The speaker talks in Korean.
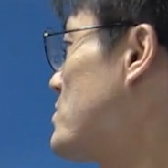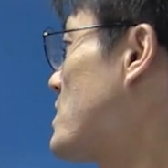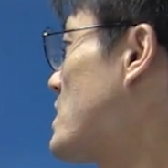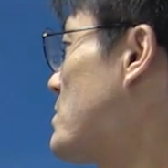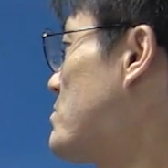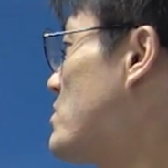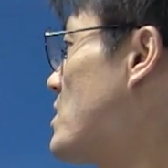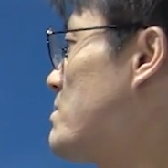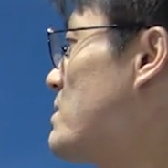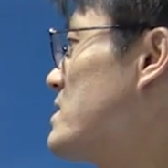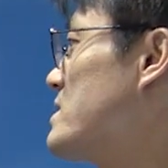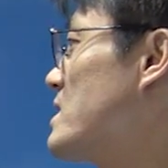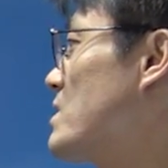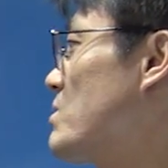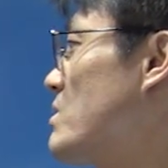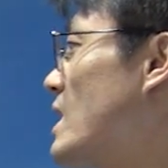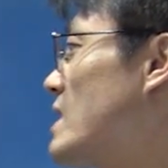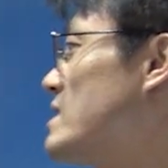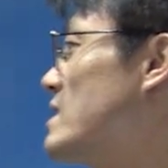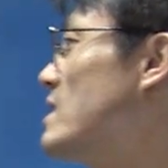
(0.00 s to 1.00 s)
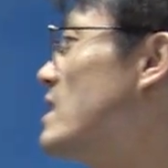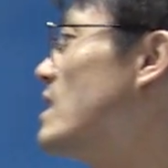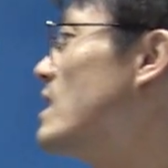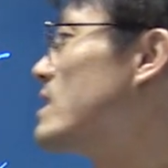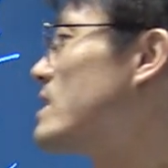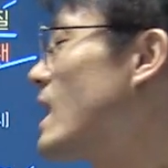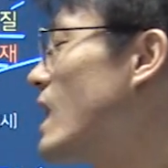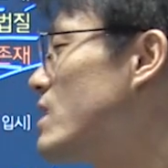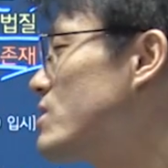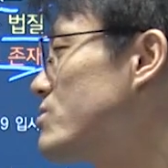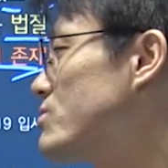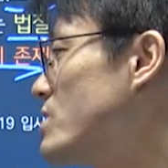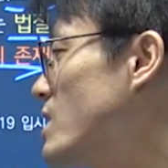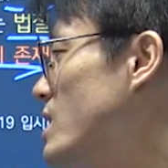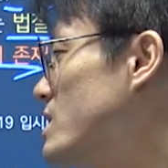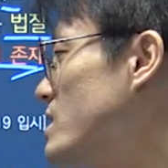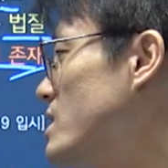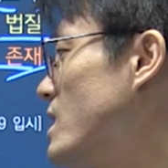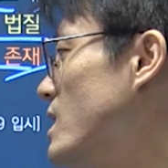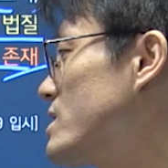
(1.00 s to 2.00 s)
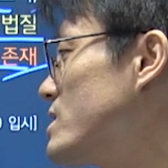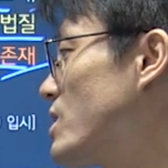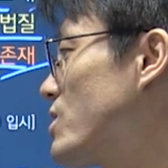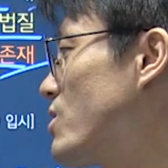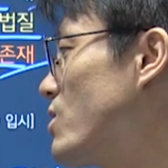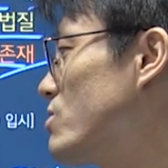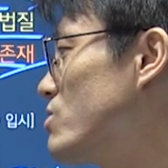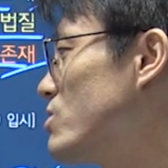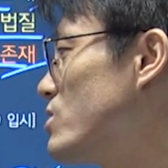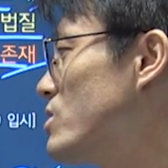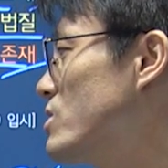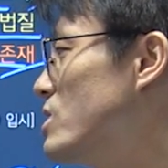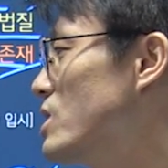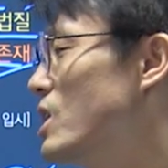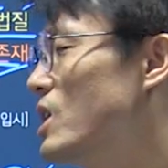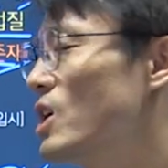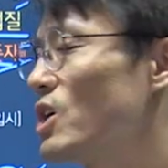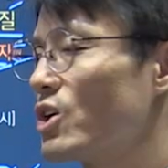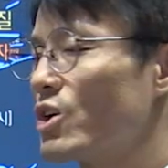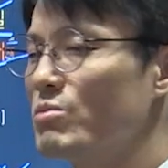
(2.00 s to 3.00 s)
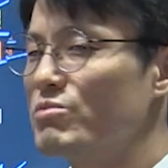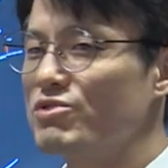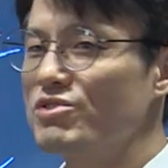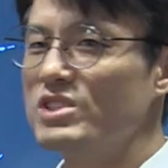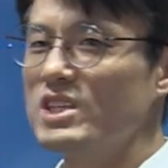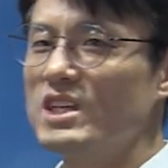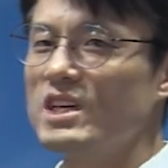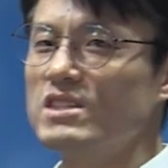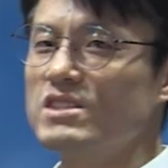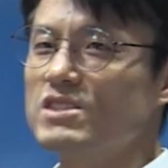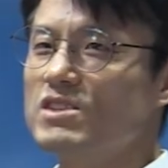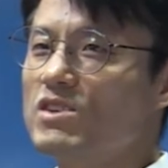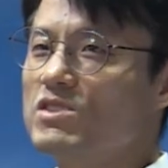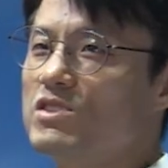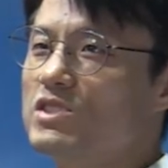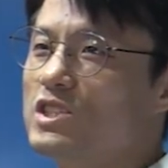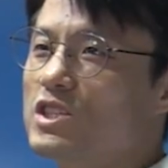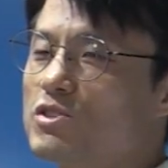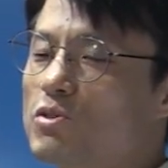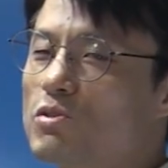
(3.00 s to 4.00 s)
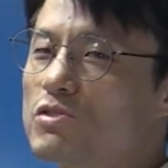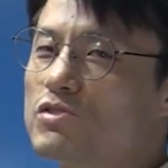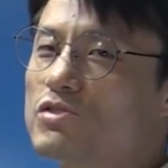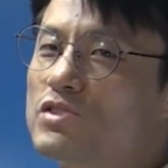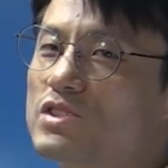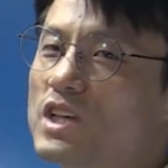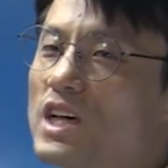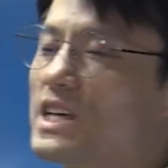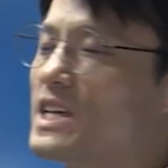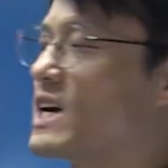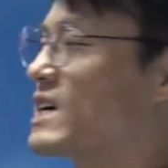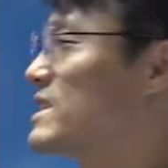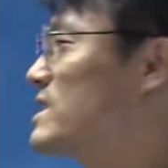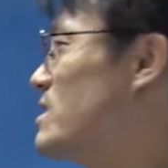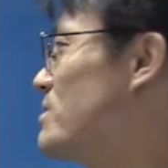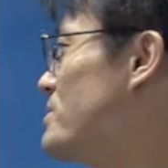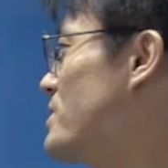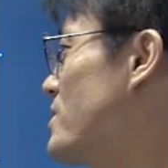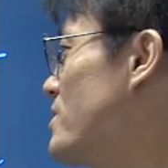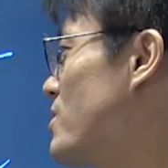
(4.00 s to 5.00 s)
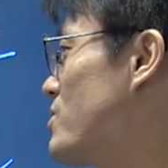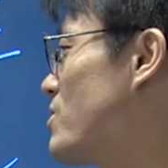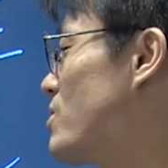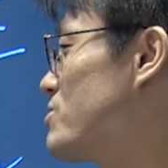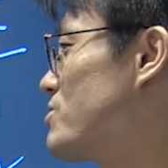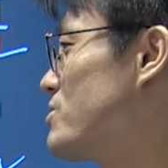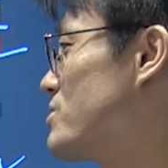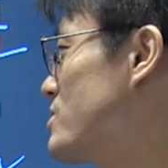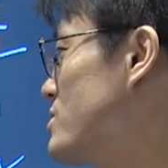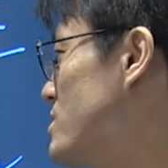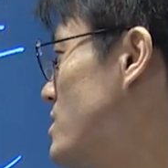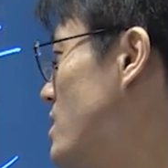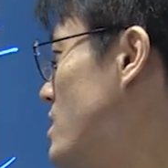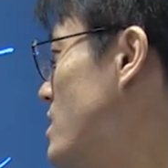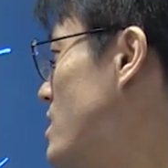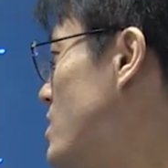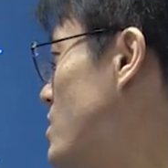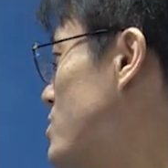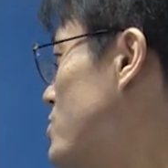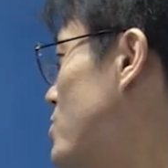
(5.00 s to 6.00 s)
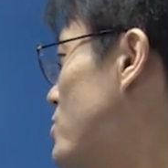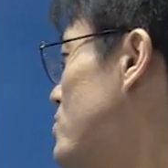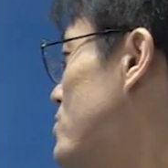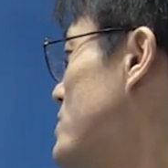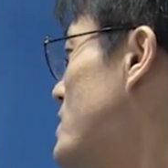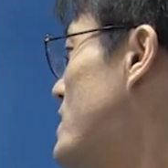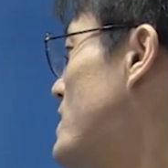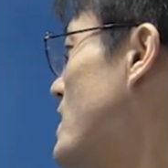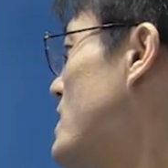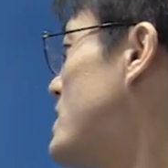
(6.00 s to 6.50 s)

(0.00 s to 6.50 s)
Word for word: 도덕에 부합하는 사고를 가진 다수가 아니라 자, 결국은 그 문제되는 거는 이제 소수자의 양심이에요. 결국은 소수자의